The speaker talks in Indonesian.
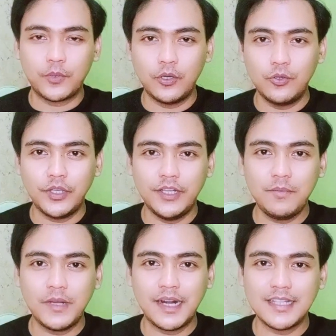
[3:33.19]
Produk
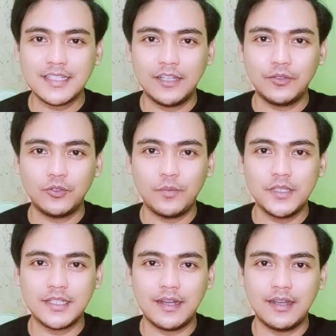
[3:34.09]
ini berhasil untuk
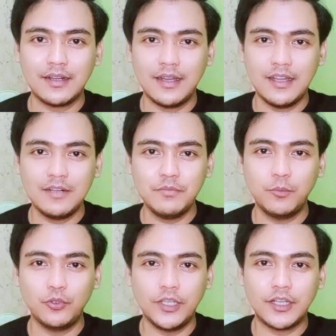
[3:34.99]
mencerahkan,
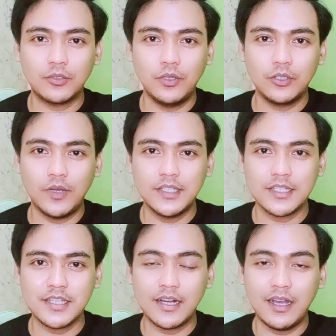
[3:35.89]
memutihkan kulit
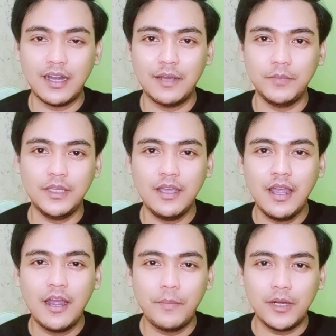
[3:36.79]
wajah secara alami,